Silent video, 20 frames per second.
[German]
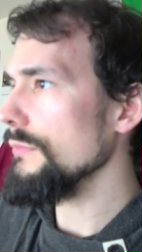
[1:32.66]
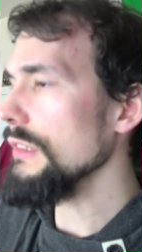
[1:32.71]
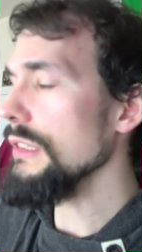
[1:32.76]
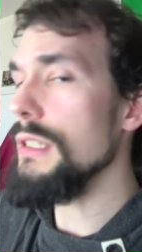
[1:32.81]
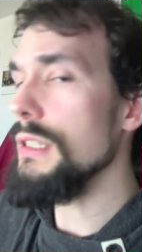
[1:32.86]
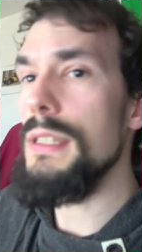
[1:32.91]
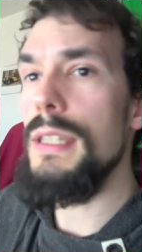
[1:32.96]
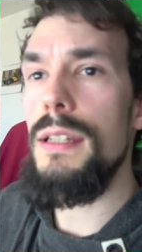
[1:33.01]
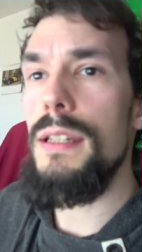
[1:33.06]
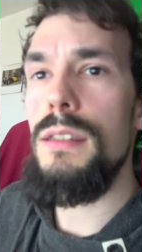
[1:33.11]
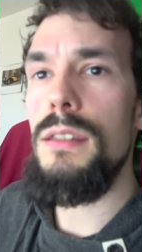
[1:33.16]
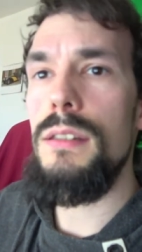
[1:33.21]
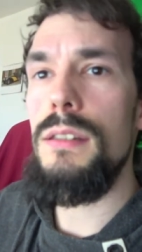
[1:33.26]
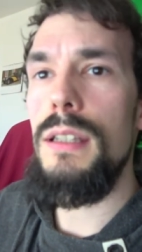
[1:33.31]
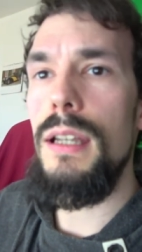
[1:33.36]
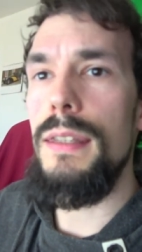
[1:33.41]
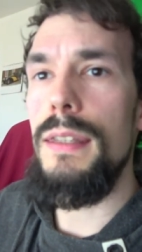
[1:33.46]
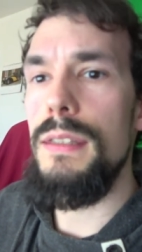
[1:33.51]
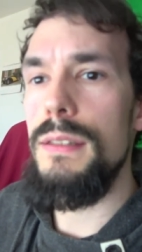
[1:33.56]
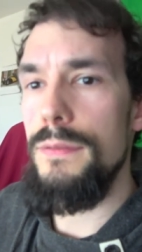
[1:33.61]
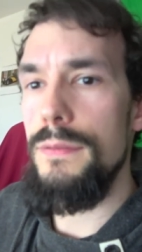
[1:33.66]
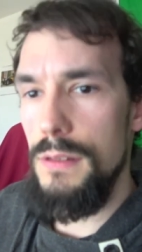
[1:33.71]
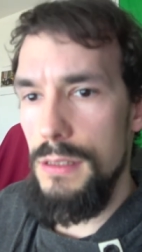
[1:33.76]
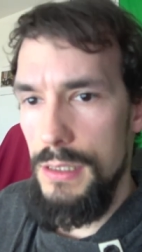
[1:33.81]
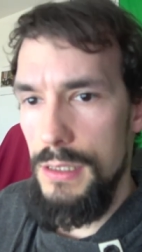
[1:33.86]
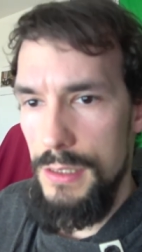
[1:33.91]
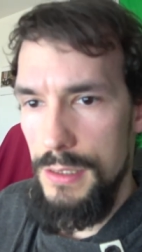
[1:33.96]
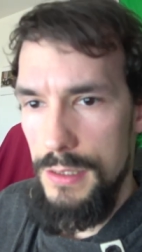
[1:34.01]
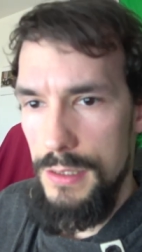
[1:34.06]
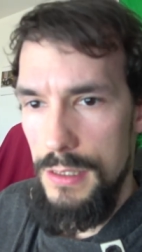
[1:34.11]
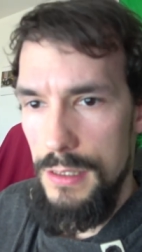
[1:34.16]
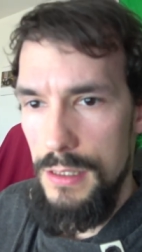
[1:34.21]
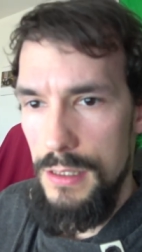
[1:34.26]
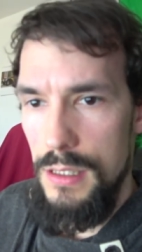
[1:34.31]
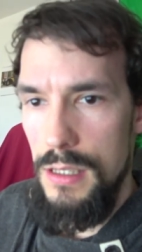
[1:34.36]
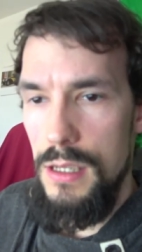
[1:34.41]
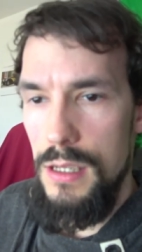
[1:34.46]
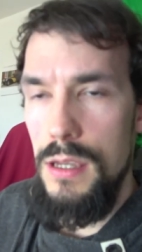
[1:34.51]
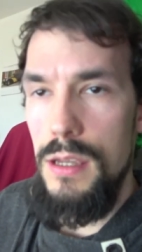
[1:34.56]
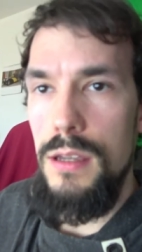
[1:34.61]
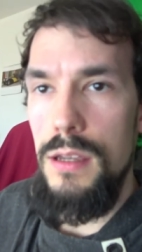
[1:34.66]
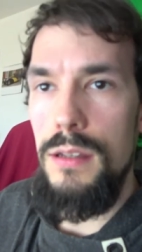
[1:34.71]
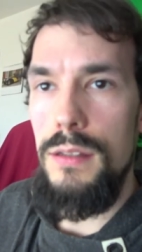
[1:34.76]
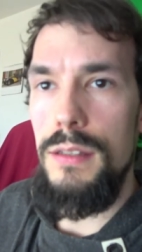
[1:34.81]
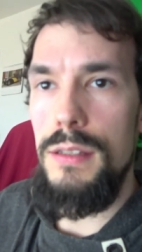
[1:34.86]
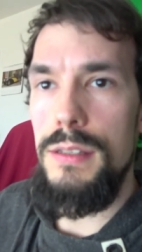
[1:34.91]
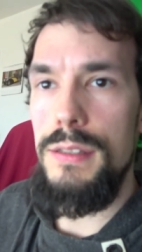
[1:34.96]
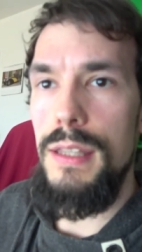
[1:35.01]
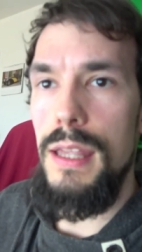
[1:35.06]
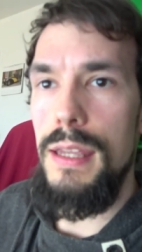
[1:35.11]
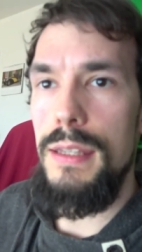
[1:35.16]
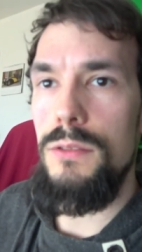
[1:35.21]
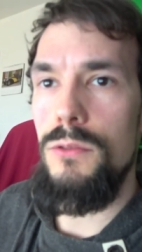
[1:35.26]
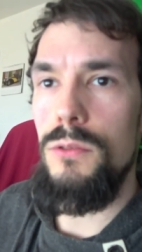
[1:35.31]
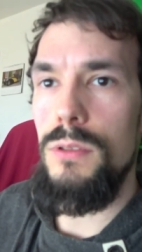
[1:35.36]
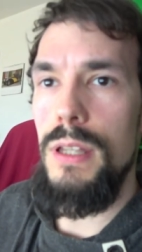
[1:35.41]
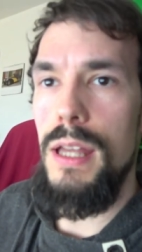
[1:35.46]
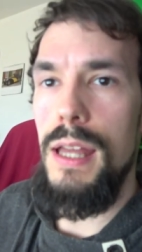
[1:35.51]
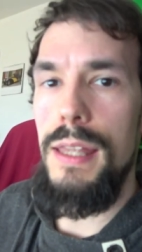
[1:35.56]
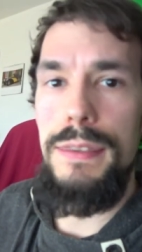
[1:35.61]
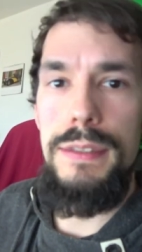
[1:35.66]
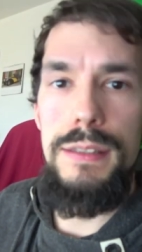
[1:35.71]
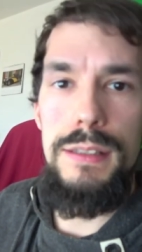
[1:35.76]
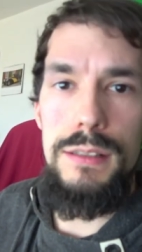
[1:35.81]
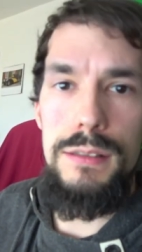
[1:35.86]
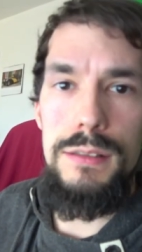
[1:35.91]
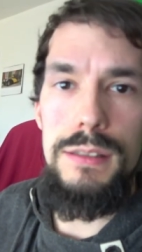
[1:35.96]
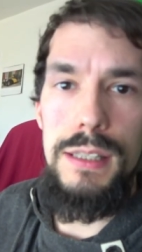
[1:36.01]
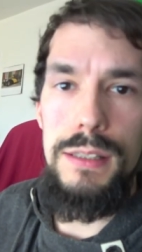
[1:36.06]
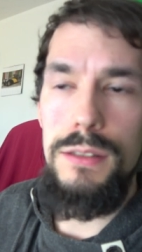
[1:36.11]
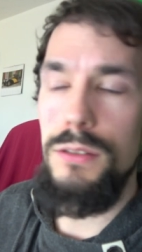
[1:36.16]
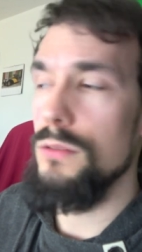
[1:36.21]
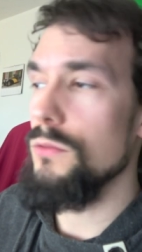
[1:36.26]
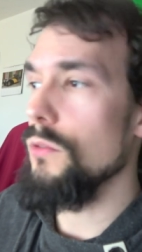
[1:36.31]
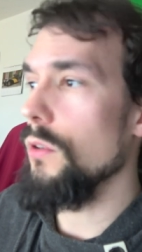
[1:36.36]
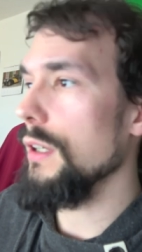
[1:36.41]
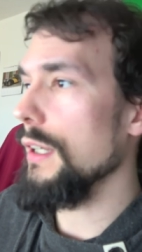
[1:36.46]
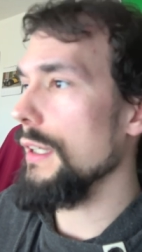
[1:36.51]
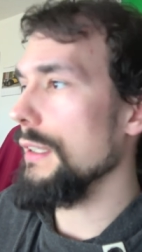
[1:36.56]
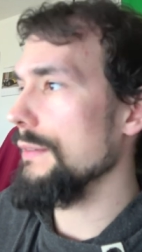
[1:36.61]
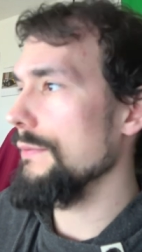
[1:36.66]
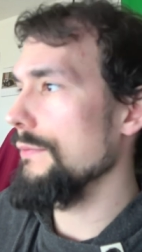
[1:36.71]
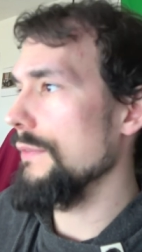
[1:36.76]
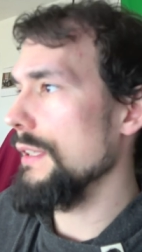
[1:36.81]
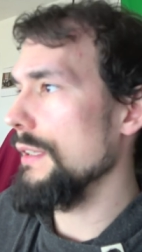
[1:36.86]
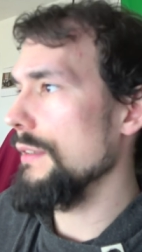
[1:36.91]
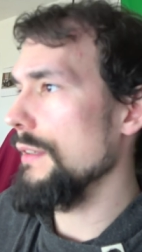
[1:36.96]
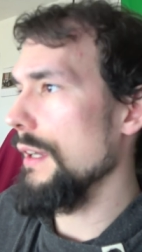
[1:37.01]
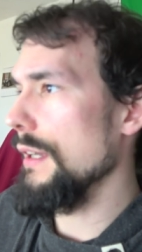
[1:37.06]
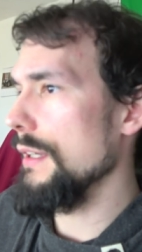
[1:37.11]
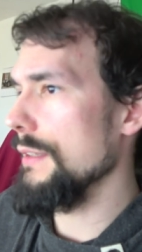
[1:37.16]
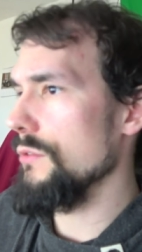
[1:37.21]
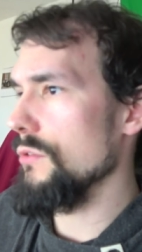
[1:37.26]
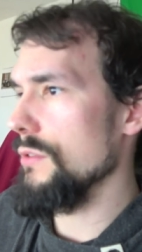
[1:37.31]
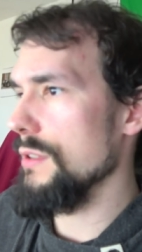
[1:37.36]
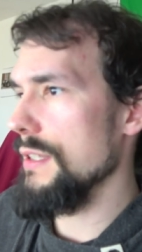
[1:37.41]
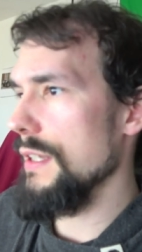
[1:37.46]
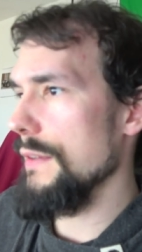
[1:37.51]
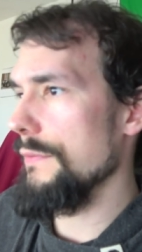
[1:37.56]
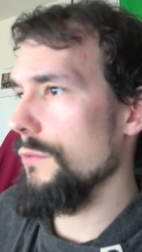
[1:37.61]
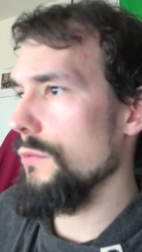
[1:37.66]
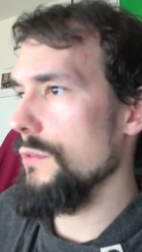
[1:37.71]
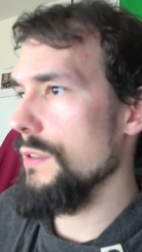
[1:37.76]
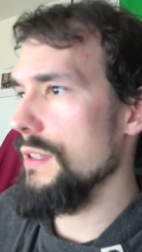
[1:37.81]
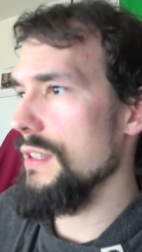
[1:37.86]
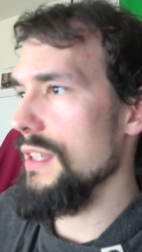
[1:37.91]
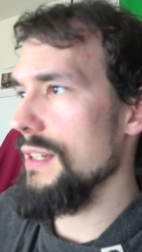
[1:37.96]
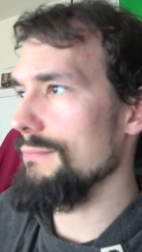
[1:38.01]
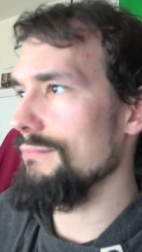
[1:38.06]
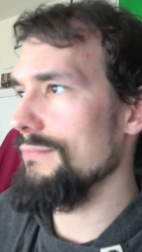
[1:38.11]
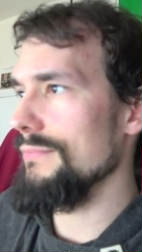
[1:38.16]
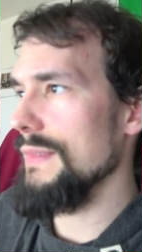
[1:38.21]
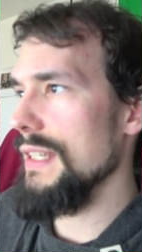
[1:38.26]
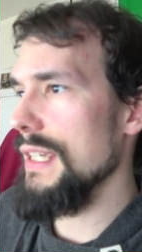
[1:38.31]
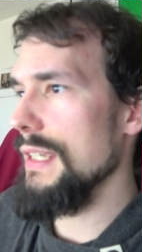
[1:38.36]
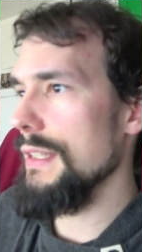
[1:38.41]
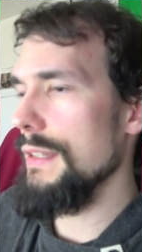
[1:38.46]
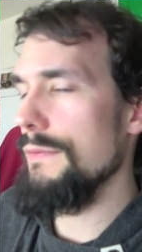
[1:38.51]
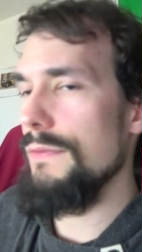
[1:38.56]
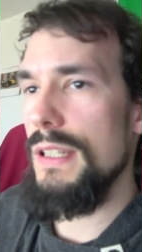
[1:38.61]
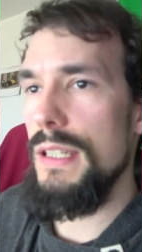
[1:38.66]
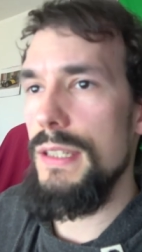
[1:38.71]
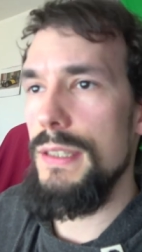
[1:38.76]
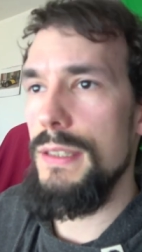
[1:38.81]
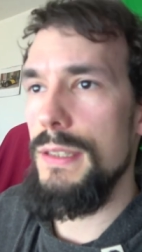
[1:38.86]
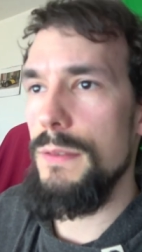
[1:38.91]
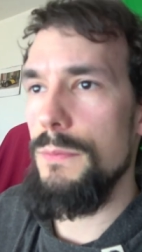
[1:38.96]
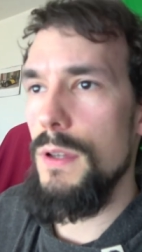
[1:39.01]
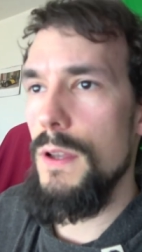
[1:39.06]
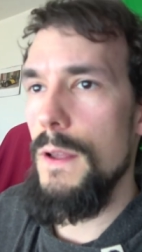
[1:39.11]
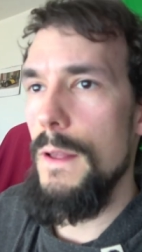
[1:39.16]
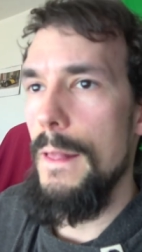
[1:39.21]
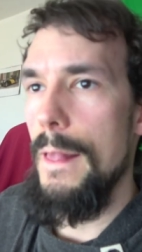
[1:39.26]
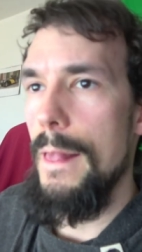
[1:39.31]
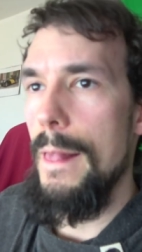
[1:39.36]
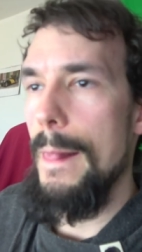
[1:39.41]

dann kann ich vielleicht das eine oder andere dann noch retten, weil er hat schon sehr früh gesagt, hm, nee, die will ich nicht mehr.